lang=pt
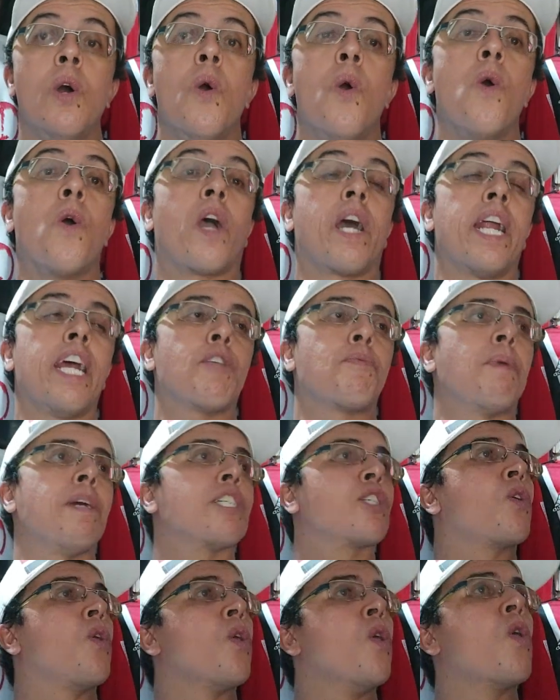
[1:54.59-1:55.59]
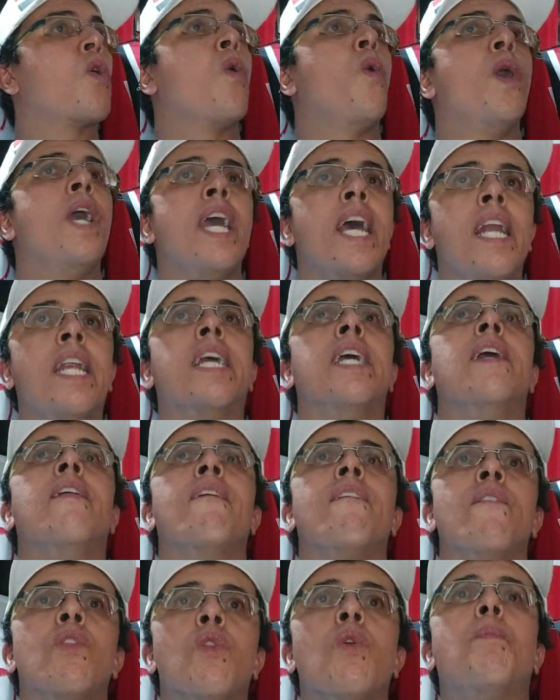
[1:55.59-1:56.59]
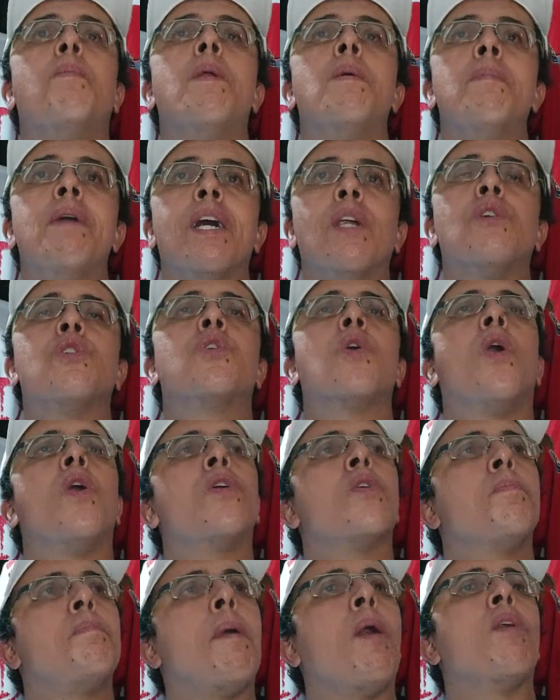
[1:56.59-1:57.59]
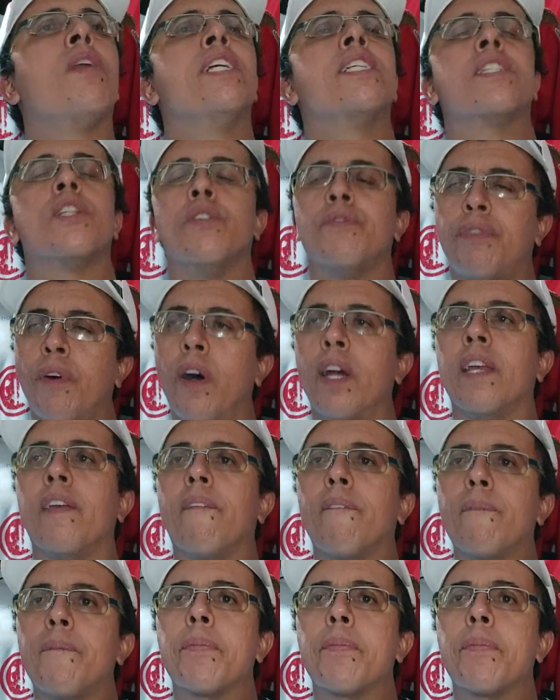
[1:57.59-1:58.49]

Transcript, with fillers: O Crespo acho que colocou ele no primeiro jogo do Paulista, não foi?